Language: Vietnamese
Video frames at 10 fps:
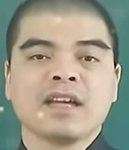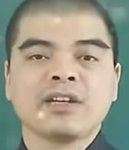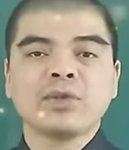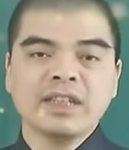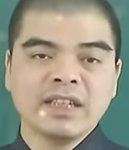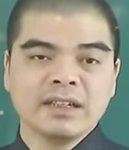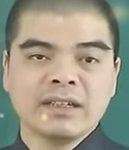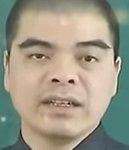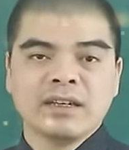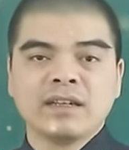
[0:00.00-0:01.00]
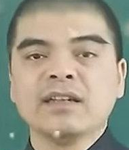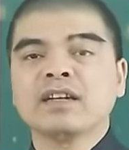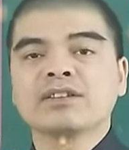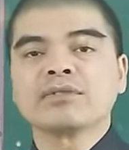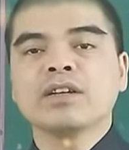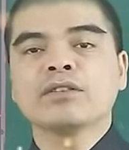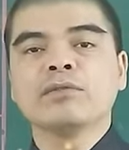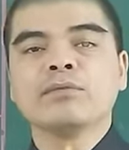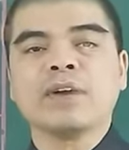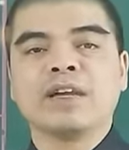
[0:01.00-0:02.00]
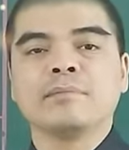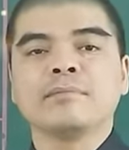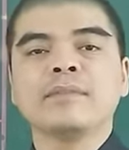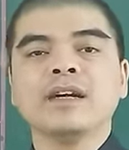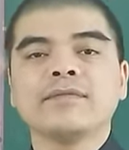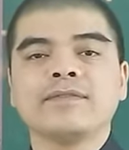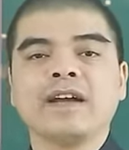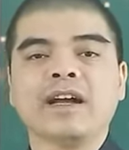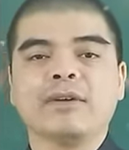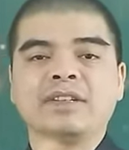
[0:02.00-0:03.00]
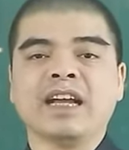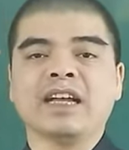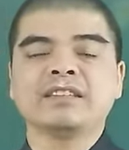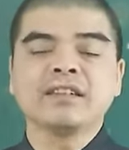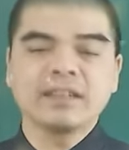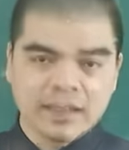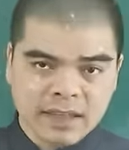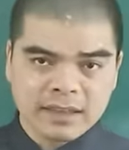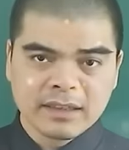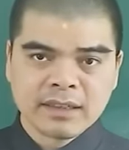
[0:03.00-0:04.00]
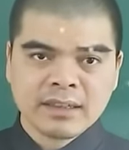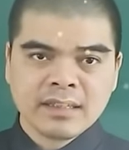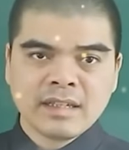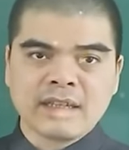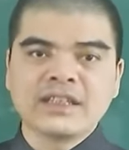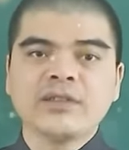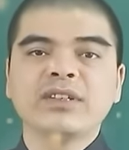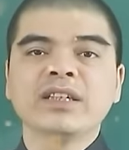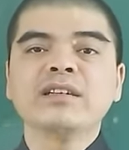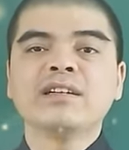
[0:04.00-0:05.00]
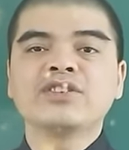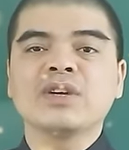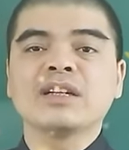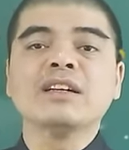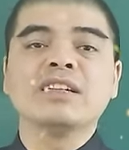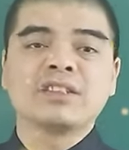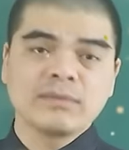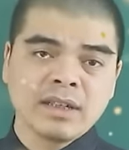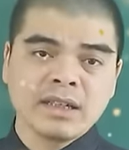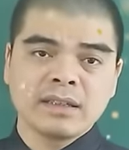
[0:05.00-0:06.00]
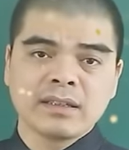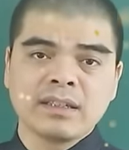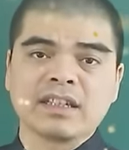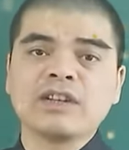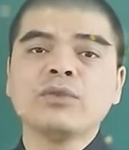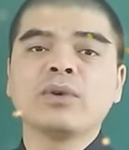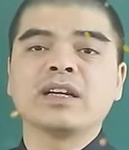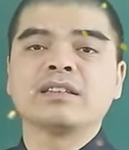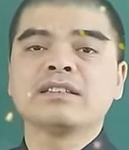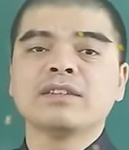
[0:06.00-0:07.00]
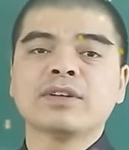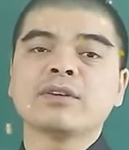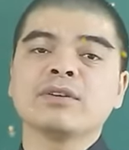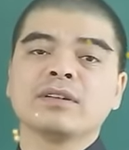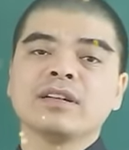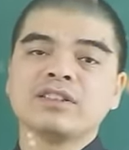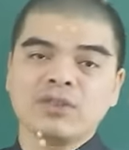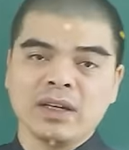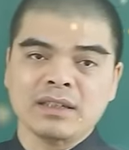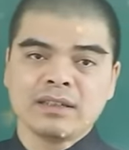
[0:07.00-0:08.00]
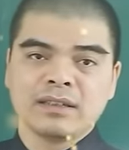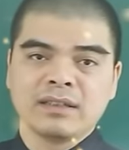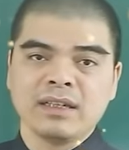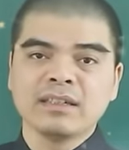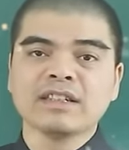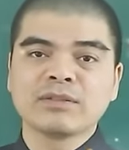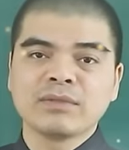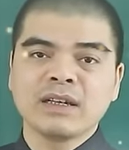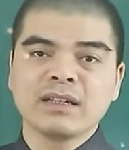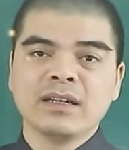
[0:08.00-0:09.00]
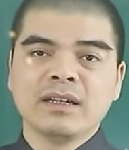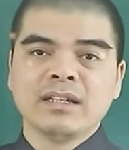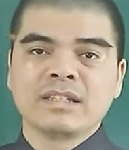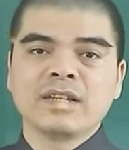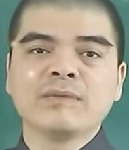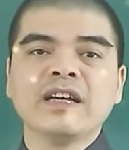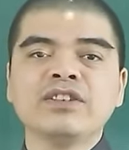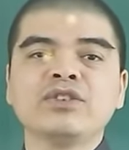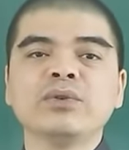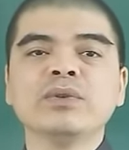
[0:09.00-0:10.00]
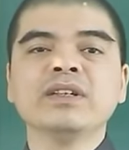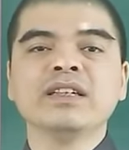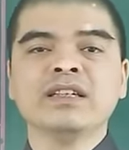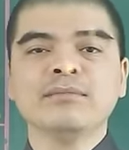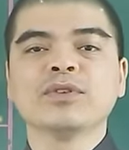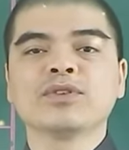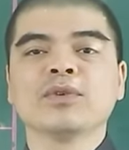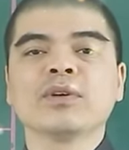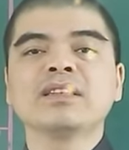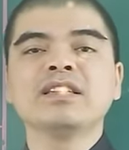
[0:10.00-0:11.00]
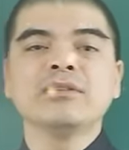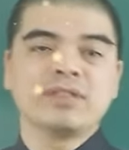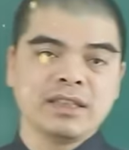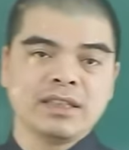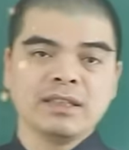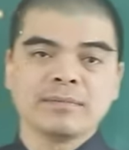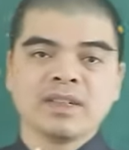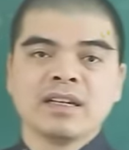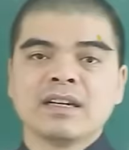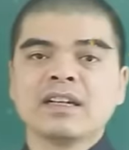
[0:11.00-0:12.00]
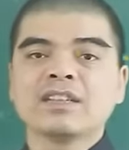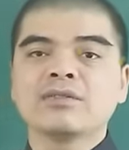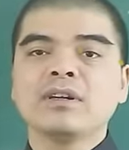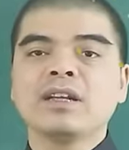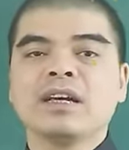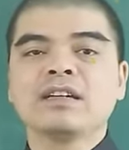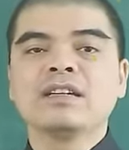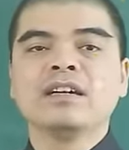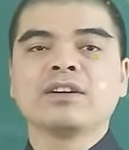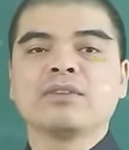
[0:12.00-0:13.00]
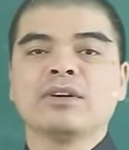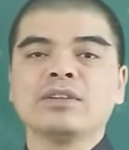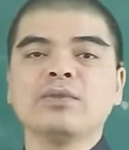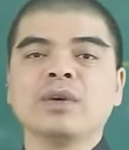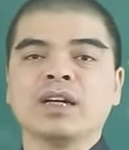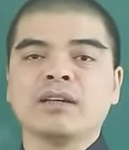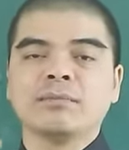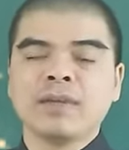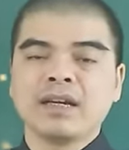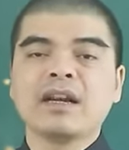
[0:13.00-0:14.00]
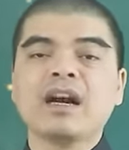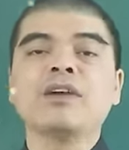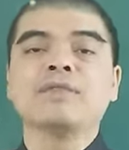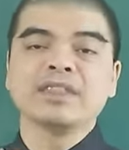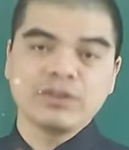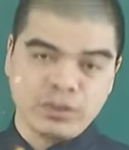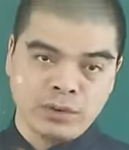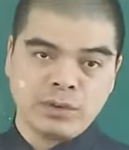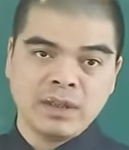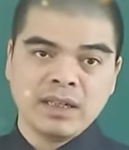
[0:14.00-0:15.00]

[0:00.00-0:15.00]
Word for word: À, tuy nhiên, người được sông đất cũng phải bước vào nhà trước tiên. À, tiêu chí lựa chọn người sông đất thì các cụ ngày xưa vẫn lựa chọn Đấy, người sông đất thì cũng nên chú ý một số cái tiêu chí. Người sông đất là người có tuổi mệnh hợp với gia chủ.